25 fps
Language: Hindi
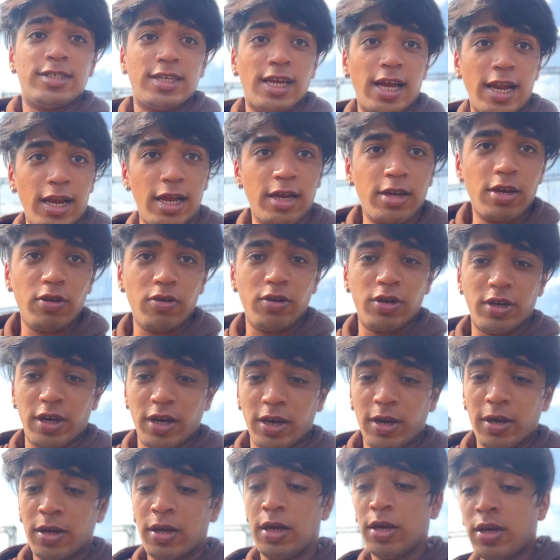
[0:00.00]
सेल लगी हुई
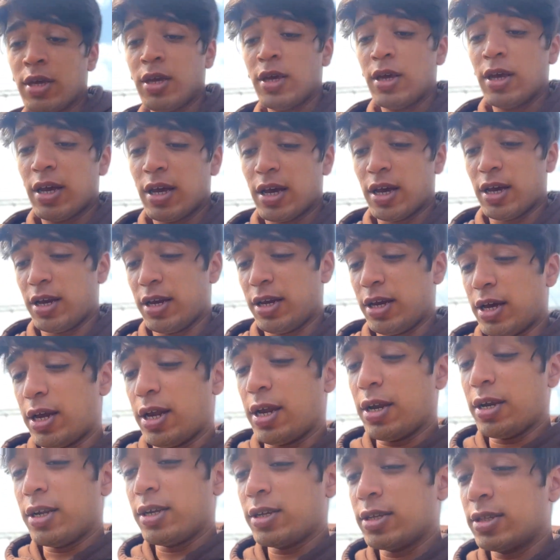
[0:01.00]
है एंड ईयर
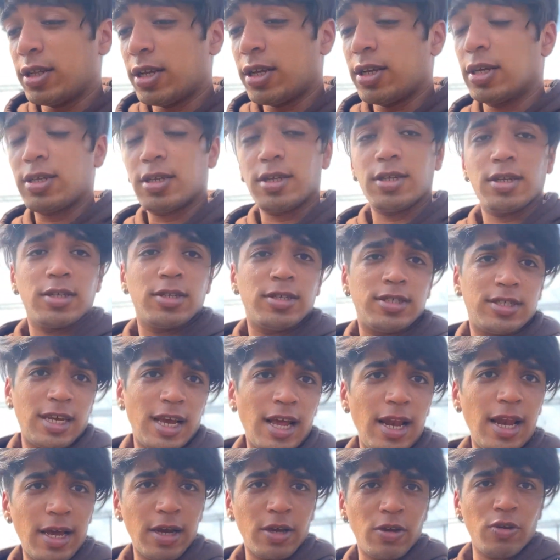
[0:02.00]
एंडिंग की
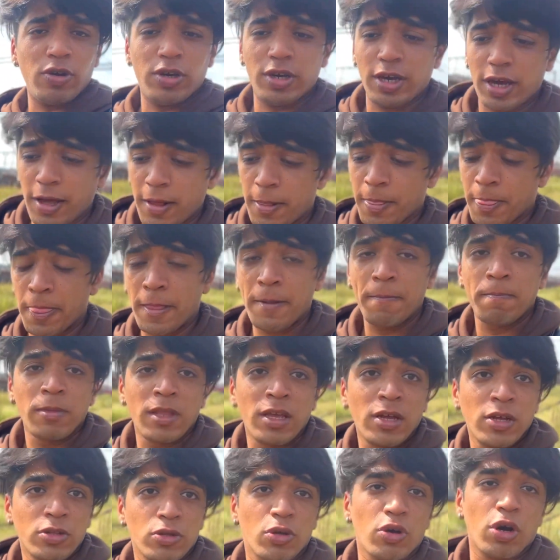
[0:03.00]
सेल लगी हुई है
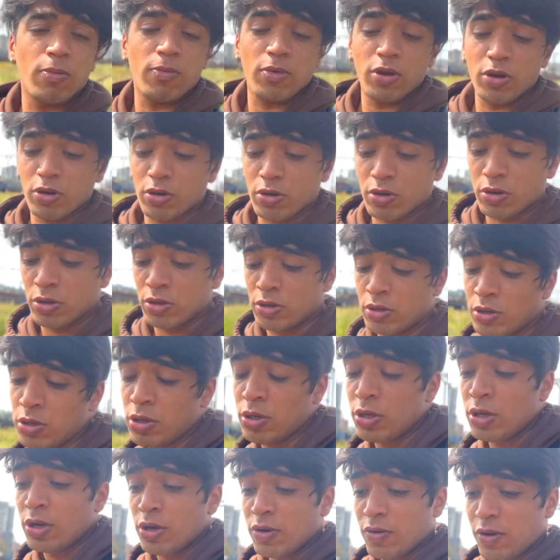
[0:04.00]
तो हम लोग
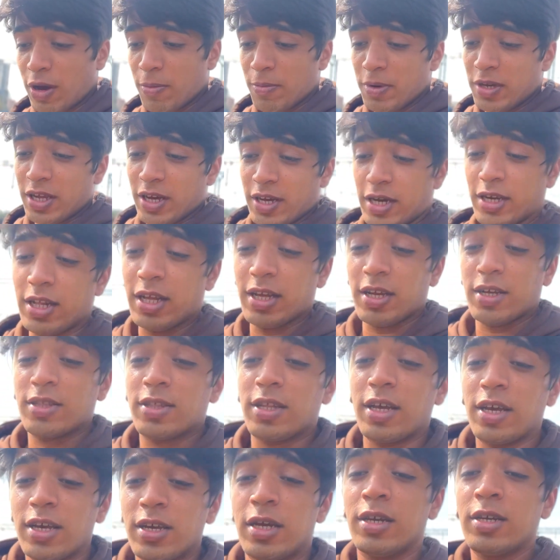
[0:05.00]
वहाँ पे जाके
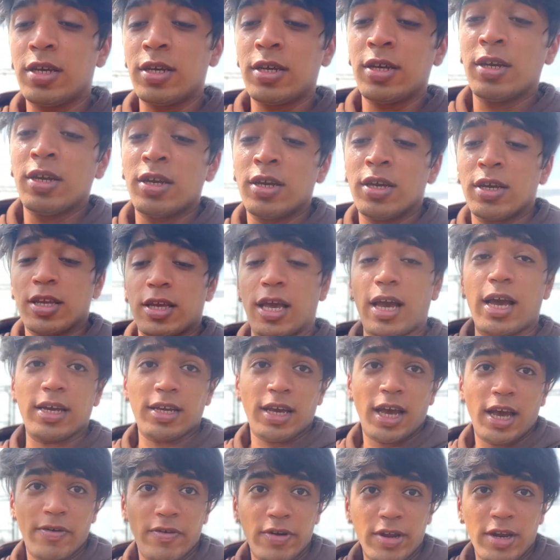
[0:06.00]
देखते क्या
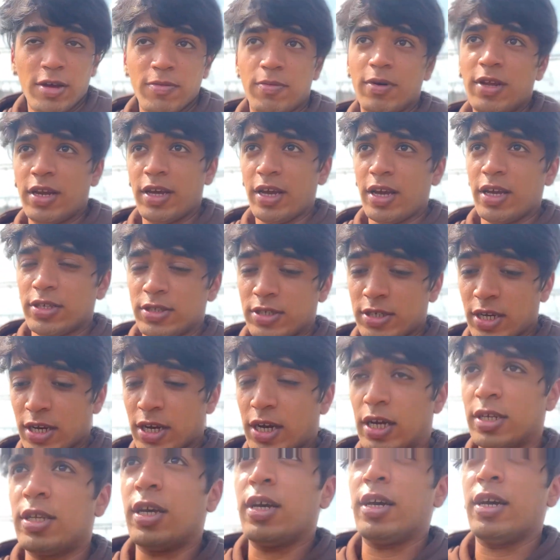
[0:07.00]
क्या अवेलेबल है अच्छा
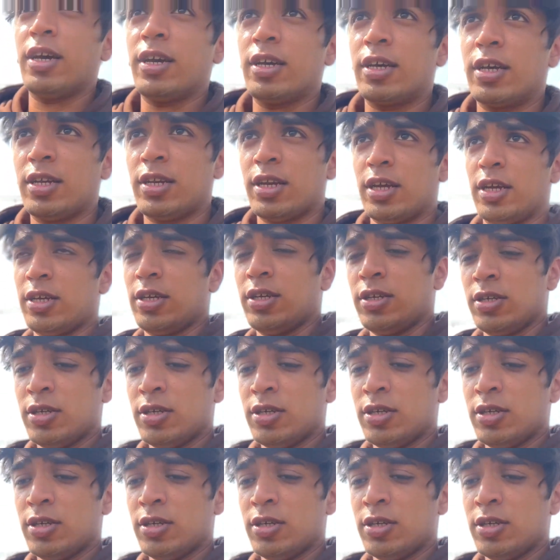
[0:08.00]
खासा है कि नहीं